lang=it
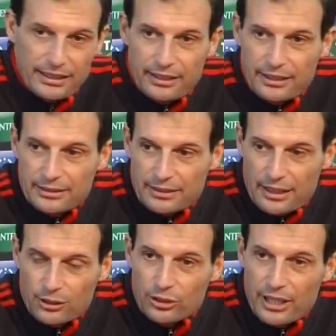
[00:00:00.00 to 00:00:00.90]
è
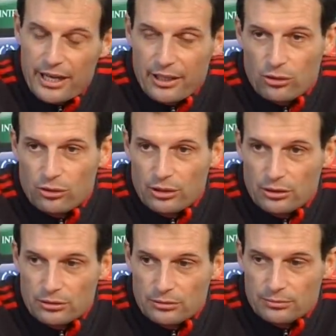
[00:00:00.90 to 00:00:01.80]
rientrato ieri con,
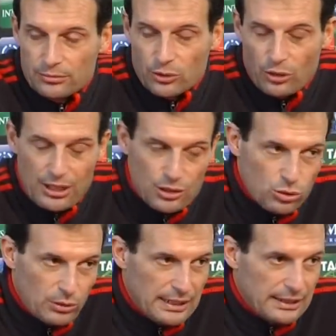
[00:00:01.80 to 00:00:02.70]
um, con la
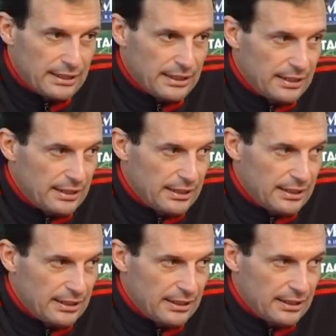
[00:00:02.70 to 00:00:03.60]

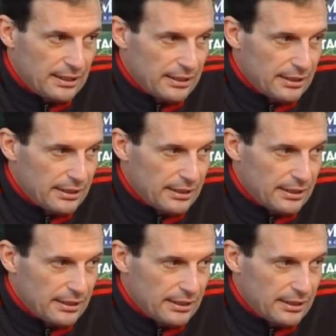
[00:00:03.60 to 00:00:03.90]
squadra,